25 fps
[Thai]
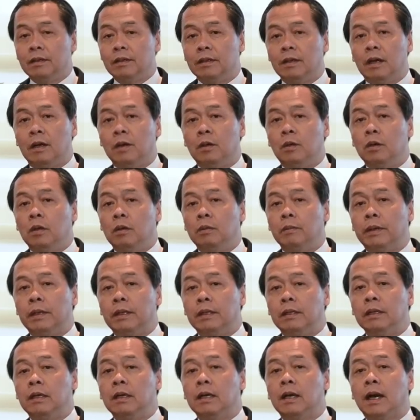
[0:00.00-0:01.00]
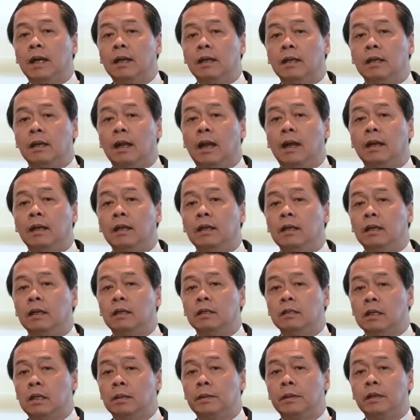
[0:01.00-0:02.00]
ถ้าคนไปถึงขั้นนั้นเนี่ย
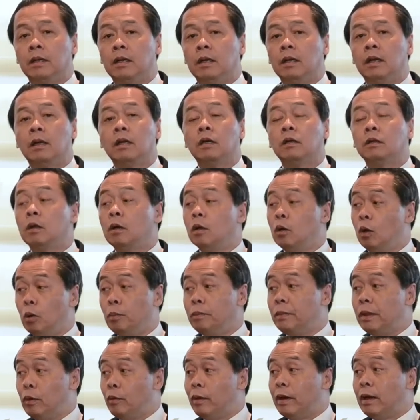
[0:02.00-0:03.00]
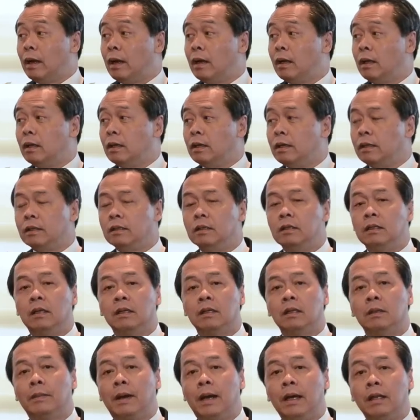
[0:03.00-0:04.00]
สถาบันเงินนั้นก็ต้องล้มในวันนั้นเลย คือ
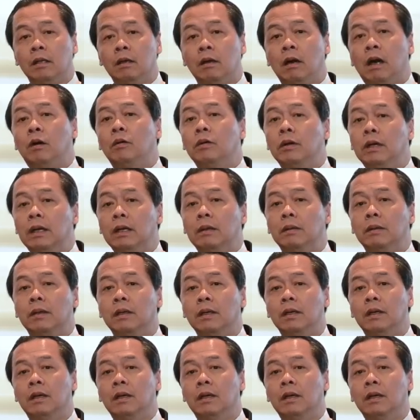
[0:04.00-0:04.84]
รัฐบาลต้องเอาเงิน